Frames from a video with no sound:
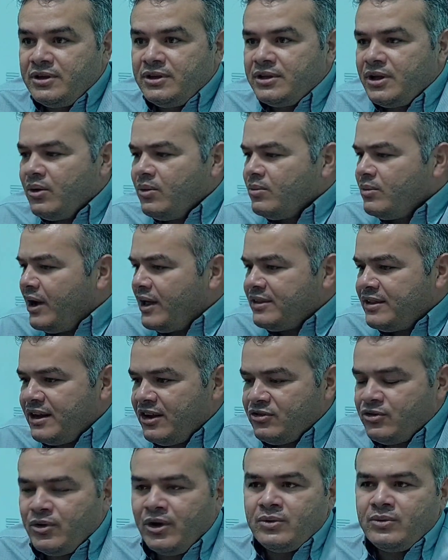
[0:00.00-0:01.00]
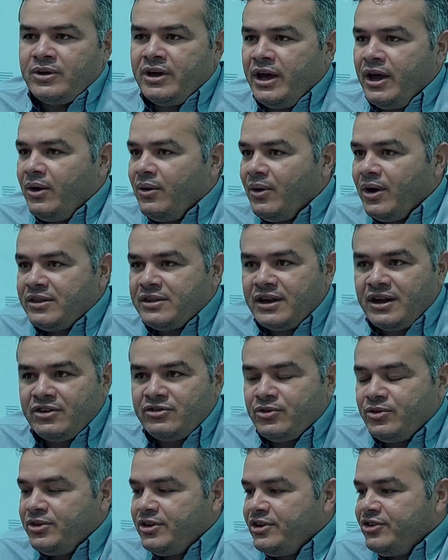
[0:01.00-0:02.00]
Então, atrasou aluguel,
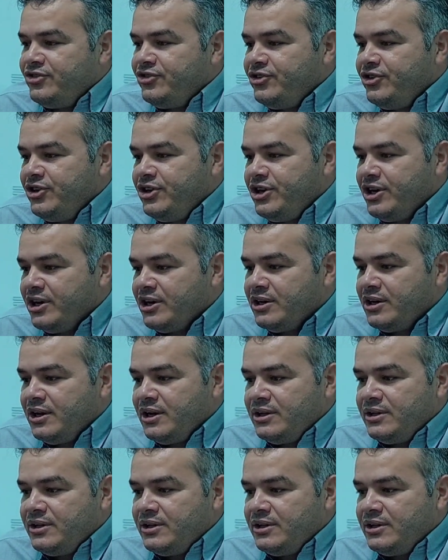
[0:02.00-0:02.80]
atrasou energia,